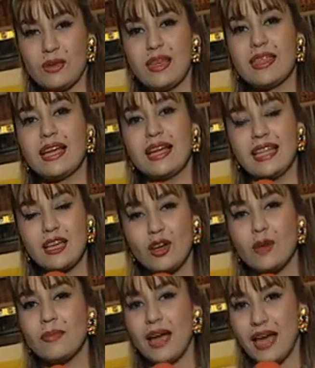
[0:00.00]
إذا
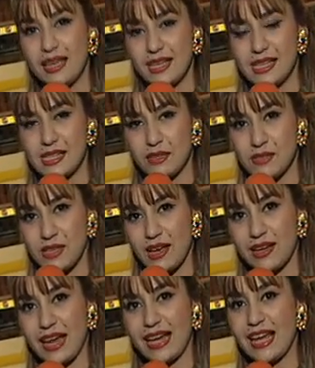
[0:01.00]
لديكم أي
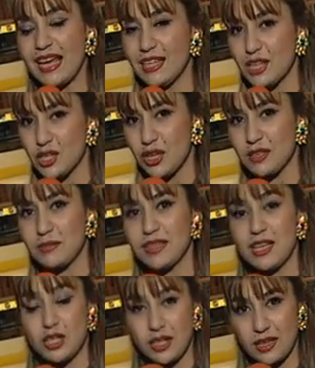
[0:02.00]
استفسار عن أي نشاط من
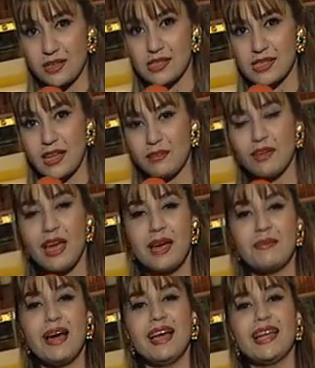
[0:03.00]
نشاطات الصيف
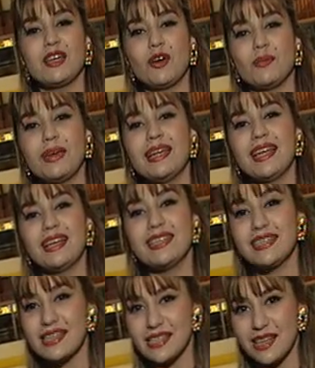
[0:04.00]
ما عليكم إلا
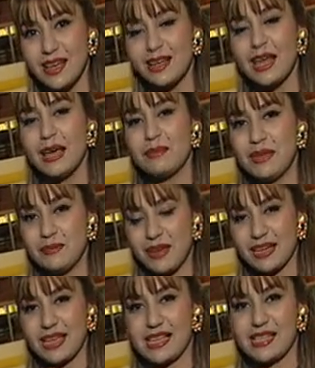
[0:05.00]
الاتصال
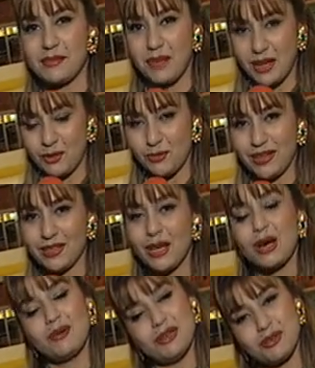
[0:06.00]
بمركز المعلومات
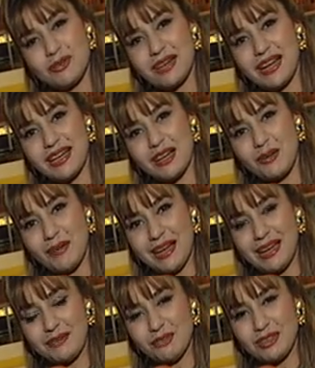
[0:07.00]
وشكرا لكم
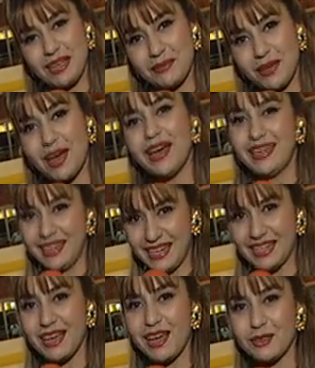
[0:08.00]
على المتابعة إلى
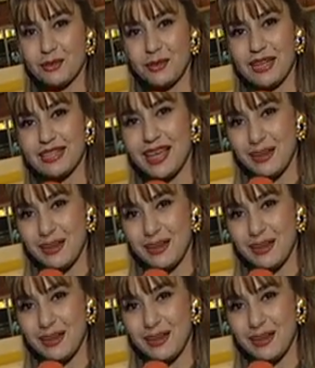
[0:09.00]
لقاء الثلاثاء